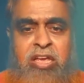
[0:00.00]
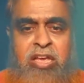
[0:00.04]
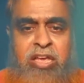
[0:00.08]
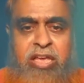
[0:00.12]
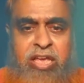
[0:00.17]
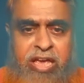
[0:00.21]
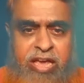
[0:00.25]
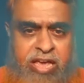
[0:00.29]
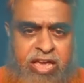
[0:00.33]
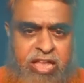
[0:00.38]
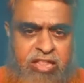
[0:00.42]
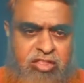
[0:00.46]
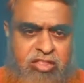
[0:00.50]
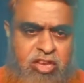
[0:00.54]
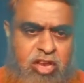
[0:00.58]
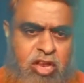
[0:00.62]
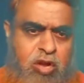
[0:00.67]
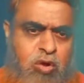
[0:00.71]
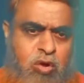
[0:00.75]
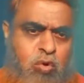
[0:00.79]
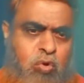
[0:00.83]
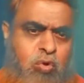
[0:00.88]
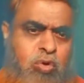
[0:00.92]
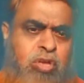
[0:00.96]
এক্ষেত্রে
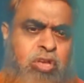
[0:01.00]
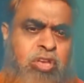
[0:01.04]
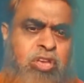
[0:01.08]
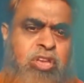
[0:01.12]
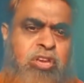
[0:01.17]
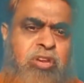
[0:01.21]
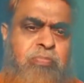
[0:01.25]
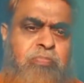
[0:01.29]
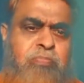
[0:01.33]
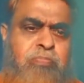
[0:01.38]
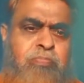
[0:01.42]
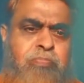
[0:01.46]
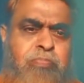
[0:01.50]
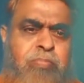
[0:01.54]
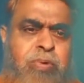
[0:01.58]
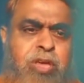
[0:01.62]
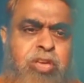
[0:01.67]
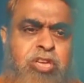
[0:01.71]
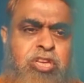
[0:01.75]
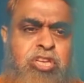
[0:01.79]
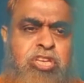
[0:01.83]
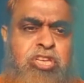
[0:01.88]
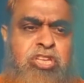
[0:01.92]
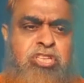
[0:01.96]
রোগীর
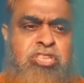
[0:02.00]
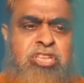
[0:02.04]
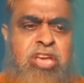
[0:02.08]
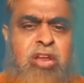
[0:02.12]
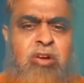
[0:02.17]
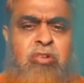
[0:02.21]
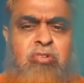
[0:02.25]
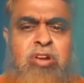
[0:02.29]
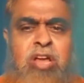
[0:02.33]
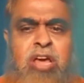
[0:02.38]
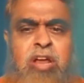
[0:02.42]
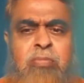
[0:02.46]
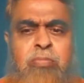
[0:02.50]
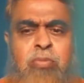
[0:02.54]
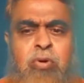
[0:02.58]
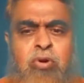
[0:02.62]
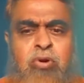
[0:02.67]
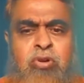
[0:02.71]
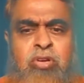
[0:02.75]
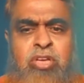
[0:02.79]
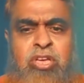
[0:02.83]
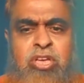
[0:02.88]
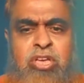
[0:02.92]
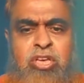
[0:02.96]
পেশি চালনার
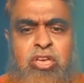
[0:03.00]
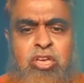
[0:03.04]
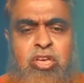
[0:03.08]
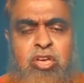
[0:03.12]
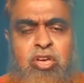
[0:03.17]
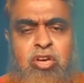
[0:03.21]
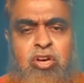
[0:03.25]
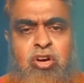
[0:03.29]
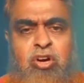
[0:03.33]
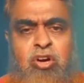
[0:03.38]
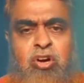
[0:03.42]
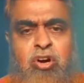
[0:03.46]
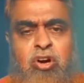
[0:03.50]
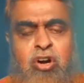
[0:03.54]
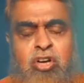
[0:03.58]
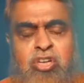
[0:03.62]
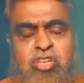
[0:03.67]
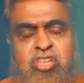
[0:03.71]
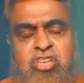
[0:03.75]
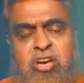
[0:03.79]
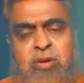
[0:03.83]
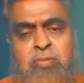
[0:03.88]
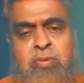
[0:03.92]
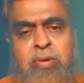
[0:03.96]
ভঙ্গি
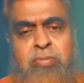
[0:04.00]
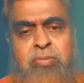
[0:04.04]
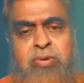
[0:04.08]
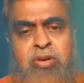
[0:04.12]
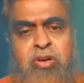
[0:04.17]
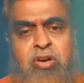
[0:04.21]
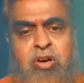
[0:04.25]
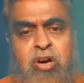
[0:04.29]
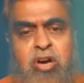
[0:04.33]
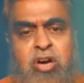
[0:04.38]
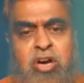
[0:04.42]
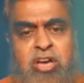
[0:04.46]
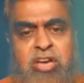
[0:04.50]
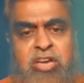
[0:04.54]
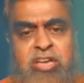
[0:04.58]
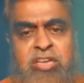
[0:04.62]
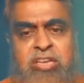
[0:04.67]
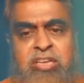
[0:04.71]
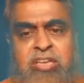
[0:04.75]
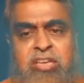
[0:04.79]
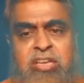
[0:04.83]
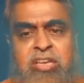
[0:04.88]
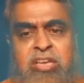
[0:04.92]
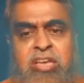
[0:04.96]
অস্বাভাবিক হয়
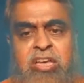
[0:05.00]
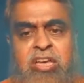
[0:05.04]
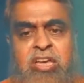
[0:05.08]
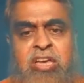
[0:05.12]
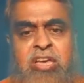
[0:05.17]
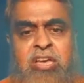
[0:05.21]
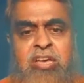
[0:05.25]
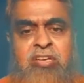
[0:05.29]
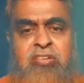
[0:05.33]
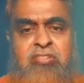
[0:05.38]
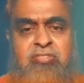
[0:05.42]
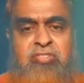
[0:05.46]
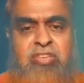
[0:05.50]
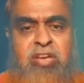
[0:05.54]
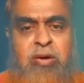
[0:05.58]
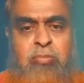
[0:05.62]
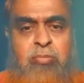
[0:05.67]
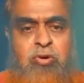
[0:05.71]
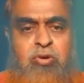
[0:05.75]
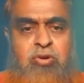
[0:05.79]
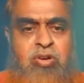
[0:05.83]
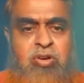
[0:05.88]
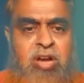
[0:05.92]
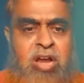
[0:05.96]

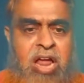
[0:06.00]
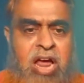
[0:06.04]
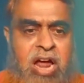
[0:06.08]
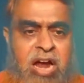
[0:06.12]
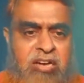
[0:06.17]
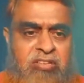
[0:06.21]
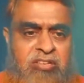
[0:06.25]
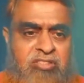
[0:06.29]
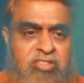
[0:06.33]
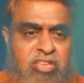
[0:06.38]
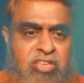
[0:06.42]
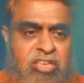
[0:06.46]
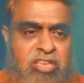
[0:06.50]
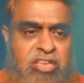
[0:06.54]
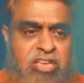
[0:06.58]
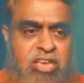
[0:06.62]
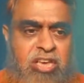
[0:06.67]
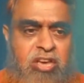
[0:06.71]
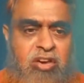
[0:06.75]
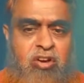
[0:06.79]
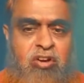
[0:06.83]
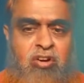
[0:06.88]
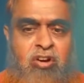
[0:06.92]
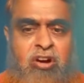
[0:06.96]
যেমন হাঁটতে
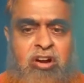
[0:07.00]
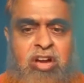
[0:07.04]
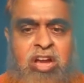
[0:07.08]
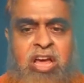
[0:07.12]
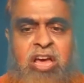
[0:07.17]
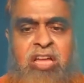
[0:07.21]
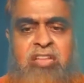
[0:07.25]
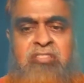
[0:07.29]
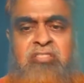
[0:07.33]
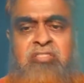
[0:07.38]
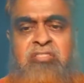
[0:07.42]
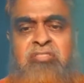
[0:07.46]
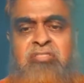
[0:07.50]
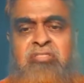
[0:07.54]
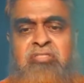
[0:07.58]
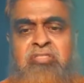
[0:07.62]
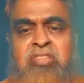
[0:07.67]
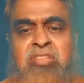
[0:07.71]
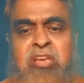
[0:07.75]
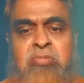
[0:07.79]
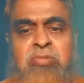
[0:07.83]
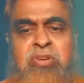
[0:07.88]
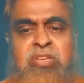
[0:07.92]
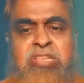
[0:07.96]
গিয়ে হঠাৎ
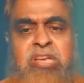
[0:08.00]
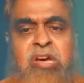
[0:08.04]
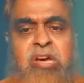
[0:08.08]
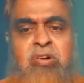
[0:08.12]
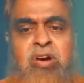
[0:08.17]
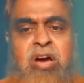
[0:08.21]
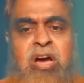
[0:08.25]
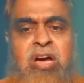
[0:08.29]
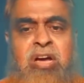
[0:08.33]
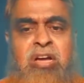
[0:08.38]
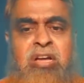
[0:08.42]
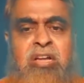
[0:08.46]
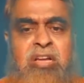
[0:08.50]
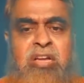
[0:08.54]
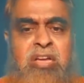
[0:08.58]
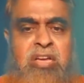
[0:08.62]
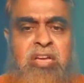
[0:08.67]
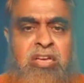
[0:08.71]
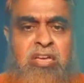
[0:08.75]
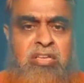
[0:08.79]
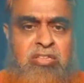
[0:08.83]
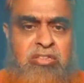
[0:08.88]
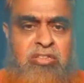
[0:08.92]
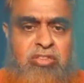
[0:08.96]
থেমে যাওয়া
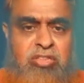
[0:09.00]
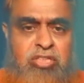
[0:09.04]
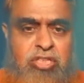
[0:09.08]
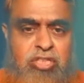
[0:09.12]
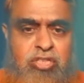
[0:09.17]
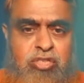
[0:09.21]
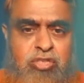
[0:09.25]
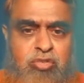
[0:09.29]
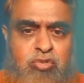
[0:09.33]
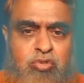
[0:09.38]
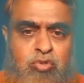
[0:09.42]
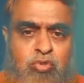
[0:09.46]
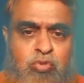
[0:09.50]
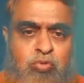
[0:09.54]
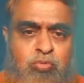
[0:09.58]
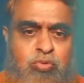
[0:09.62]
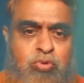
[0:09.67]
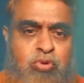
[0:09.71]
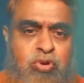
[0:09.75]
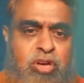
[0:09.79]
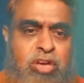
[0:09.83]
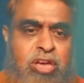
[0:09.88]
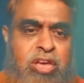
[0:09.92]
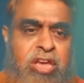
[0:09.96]
নিশ্চুপ
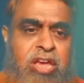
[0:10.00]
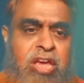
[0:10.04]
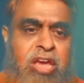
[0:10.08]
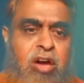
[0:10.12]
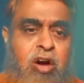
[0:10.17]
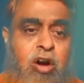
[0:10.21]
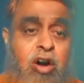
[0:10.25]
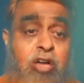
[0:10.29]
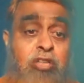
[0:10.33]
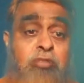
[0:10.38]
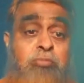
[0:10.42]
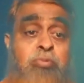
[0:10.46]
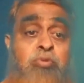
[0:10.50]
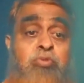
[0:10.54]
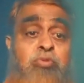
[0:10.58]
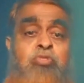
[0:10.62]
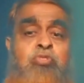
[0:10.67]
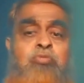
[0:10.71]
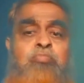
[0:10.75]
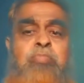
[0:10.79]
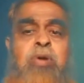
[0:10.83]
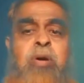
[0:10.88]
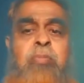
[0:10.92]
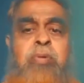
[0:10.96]
হয়ে
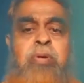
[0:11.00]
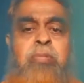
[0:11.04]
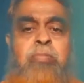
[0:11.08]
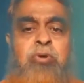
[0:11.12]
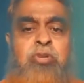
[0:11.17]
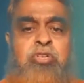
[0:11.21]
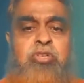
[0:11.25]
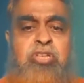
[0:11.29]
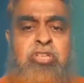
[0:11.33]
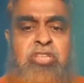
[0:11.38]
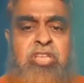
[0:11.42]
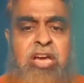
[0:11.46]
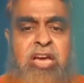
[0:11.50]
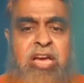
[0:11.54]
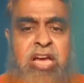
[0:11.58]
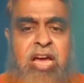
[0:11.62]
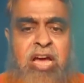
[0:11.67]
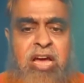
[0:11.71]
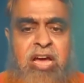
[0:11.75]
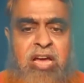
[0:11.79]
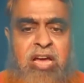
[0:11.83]
অদ্ভুতভাবে বসে থাকা